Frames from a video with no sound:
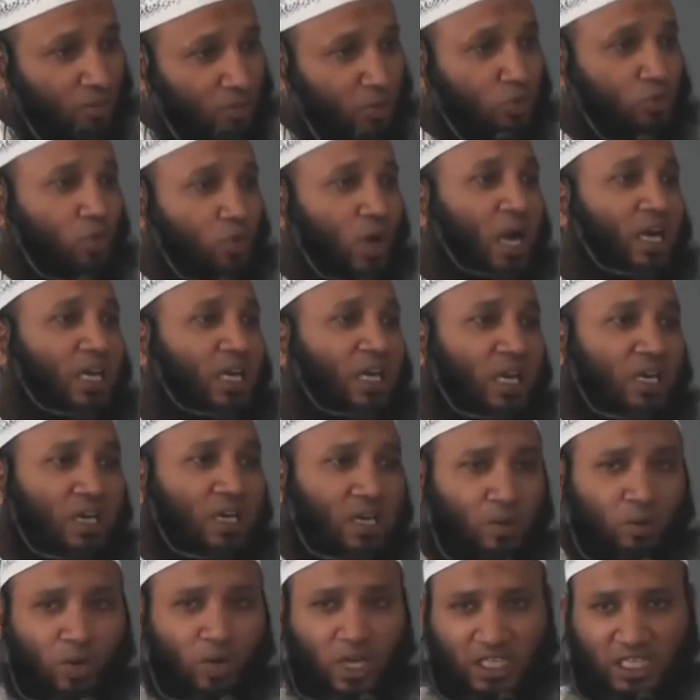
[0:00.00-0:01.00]
நம்ம துவா
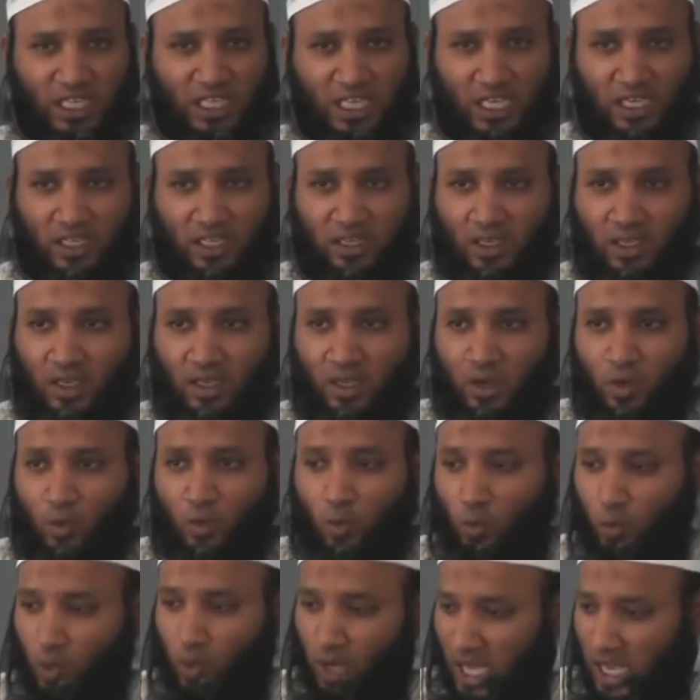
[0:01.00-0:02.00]
கேட்குற பொழுது
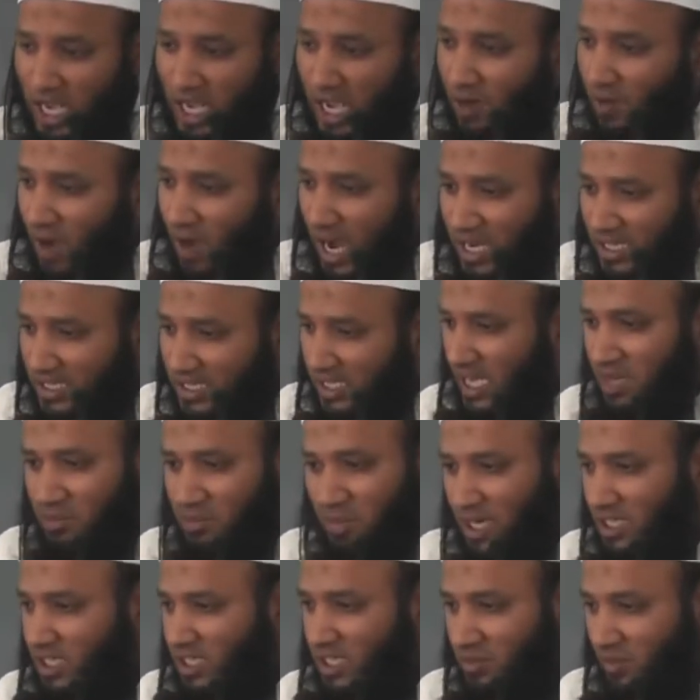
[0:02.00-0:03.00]
உலக வாழ்க்கை
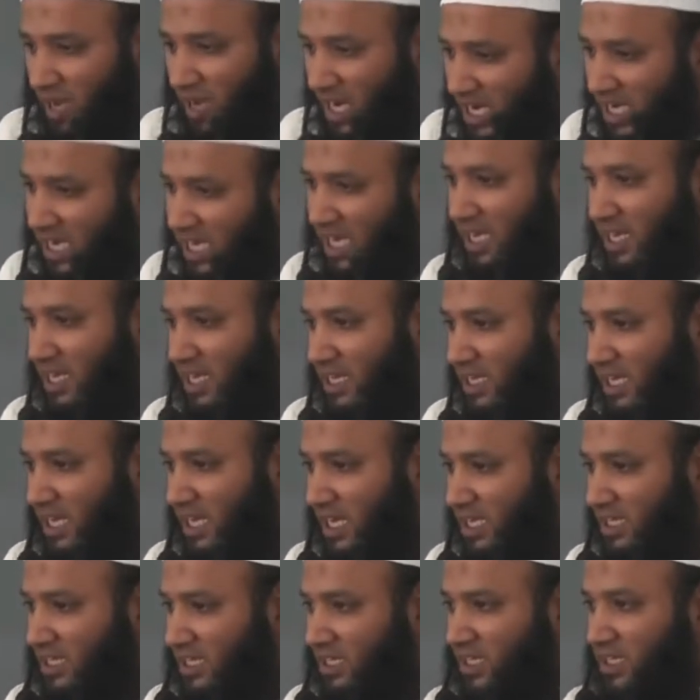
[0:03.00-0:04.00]
மட்டுமல்ல
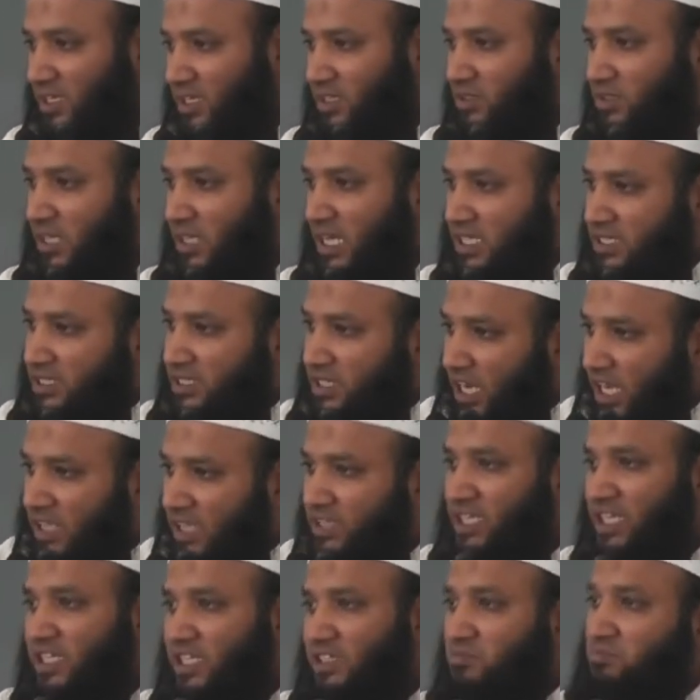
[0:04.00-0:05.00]
எனக்கு
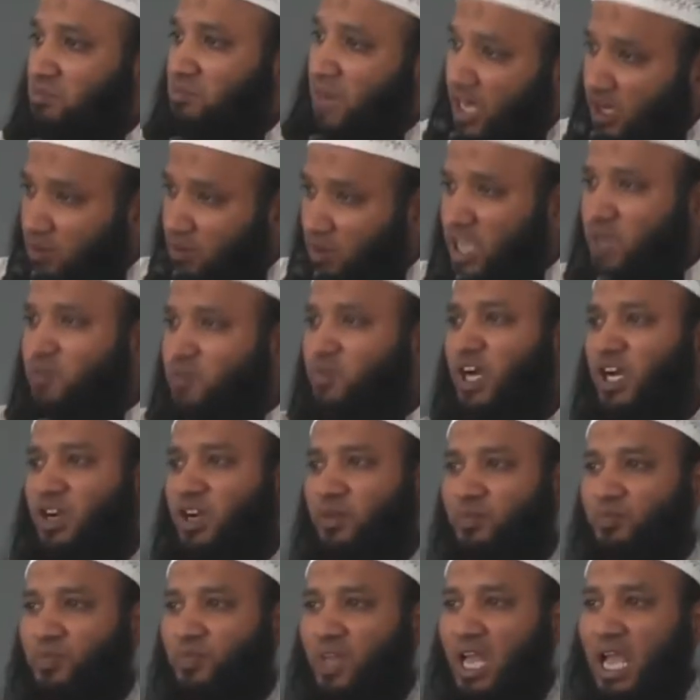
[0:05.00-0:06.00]
சிறந்தது மறுமையும்
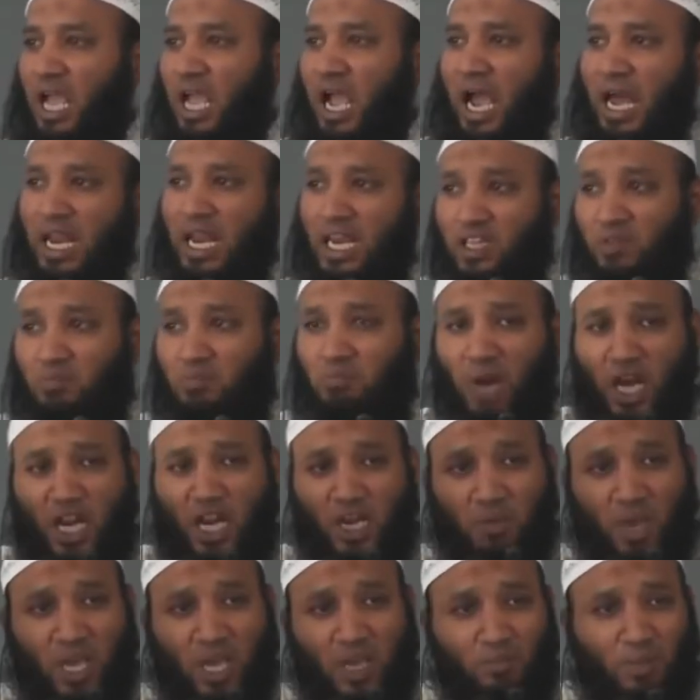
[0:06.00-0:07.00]
வேடும் அல்லது
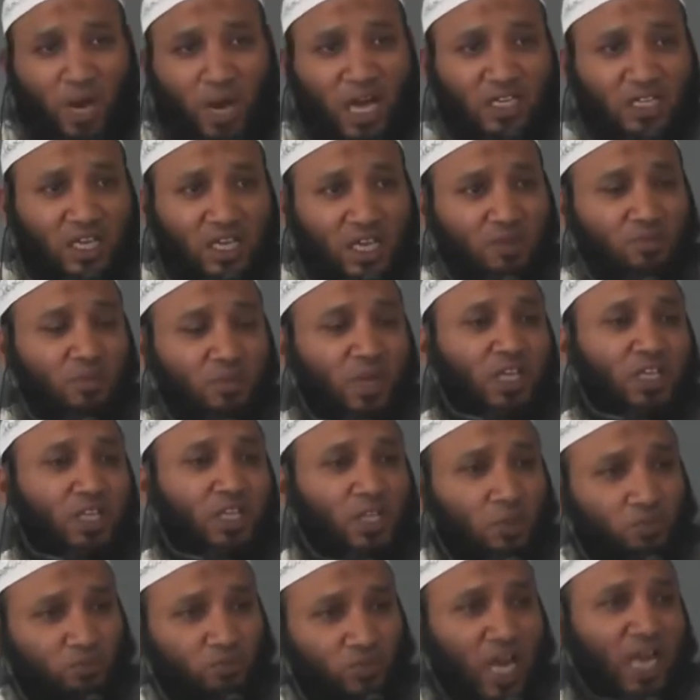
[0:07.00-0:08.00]
மறுமை வாழ்க்கை
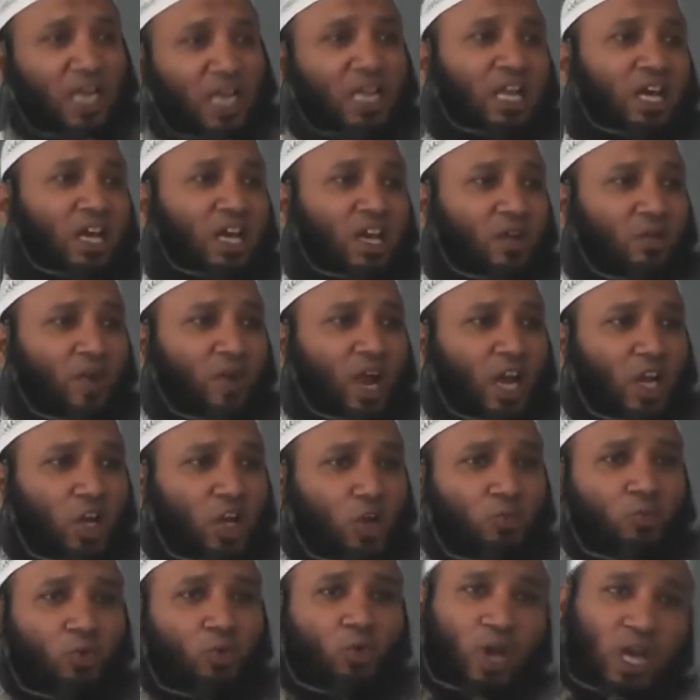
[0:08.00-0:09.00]
மட்டும்தான் எனக்கு
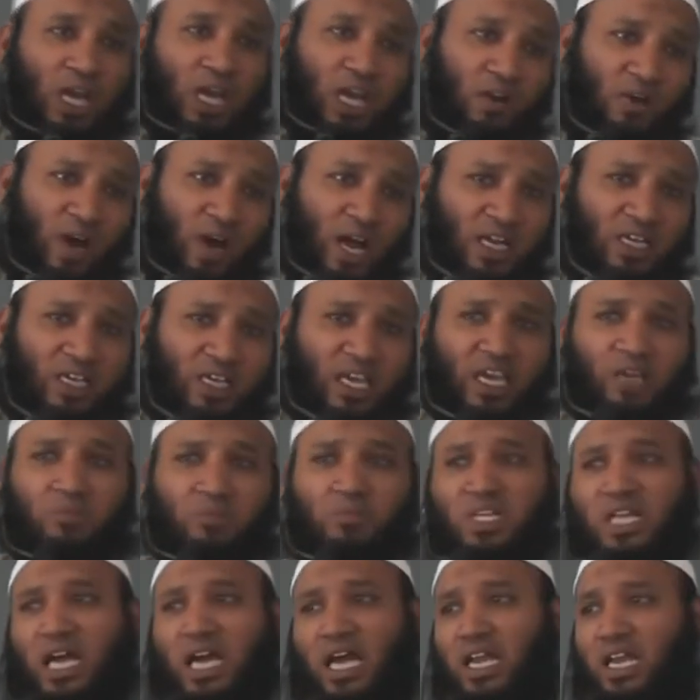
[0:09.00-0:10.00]
வேண்டும் உலக வாழ்க்கை
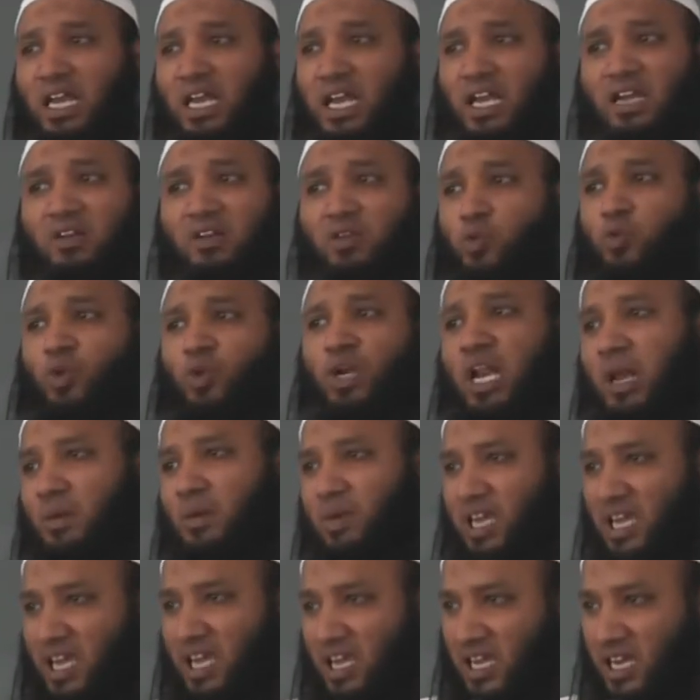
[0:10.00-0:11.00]
என்பது அல்ல என்று கூட
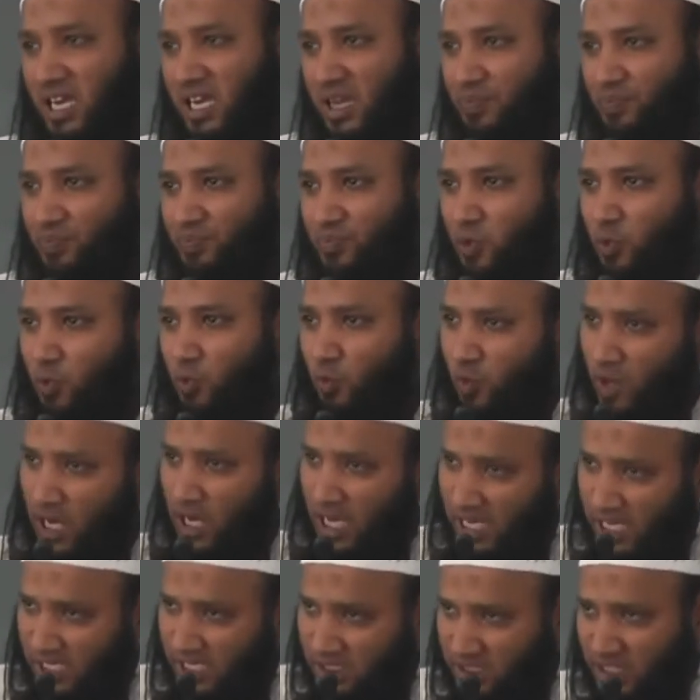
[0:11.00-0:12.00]
நம்ம கேட்கல
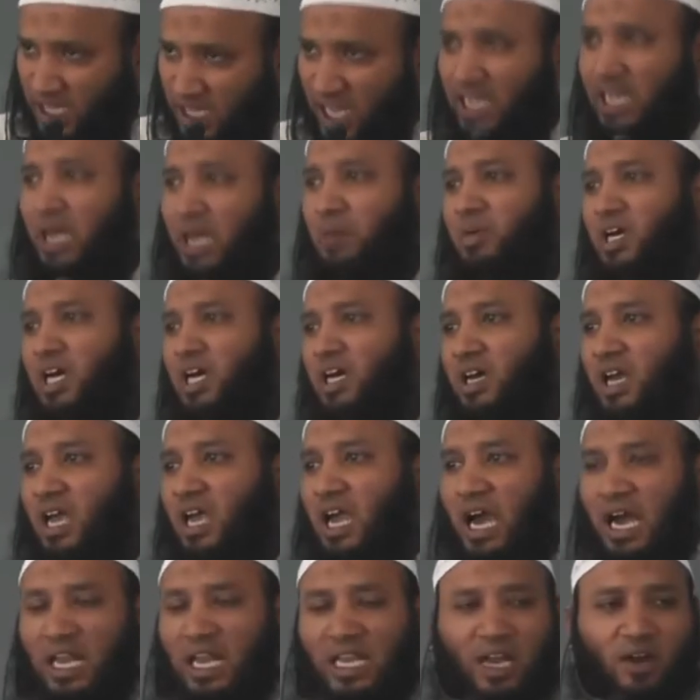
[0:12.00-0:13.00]
உலகத்திலே நம்ம
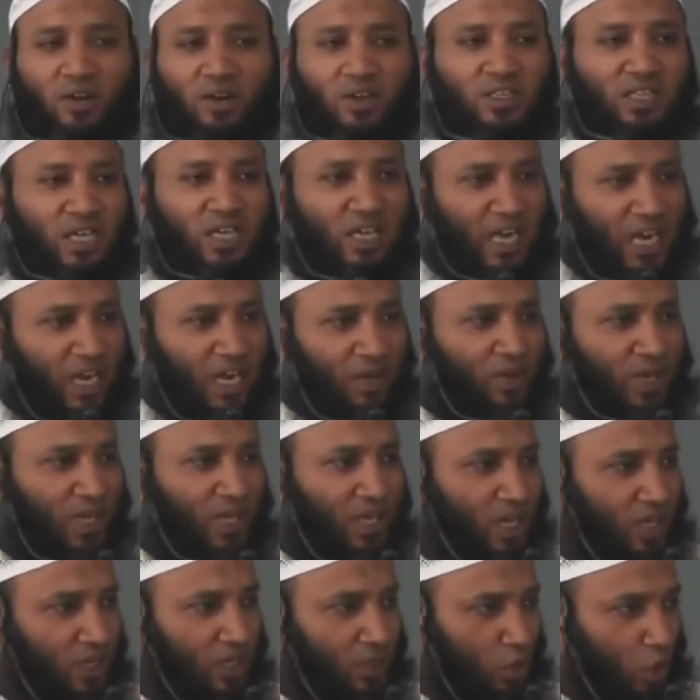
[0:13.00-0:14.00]
அல்லாவிடத்தில் நலவை
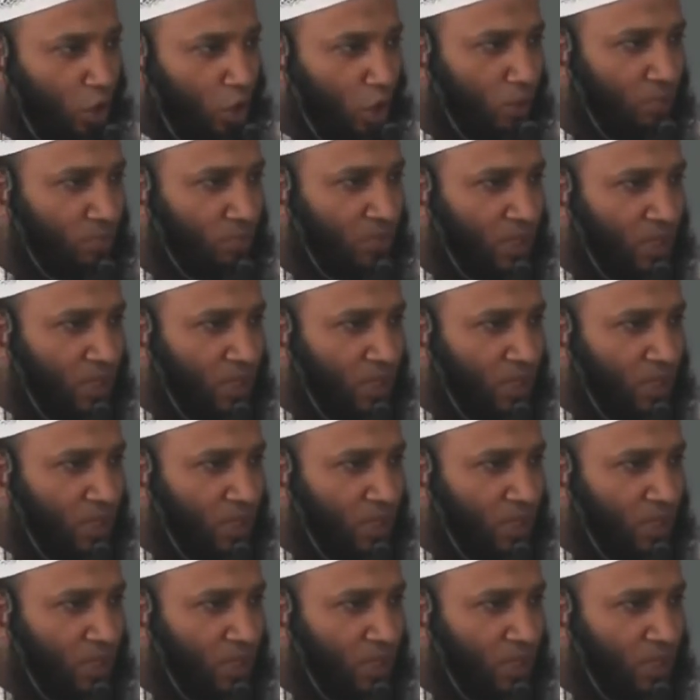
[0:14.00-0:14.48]
கேட்கிறோம்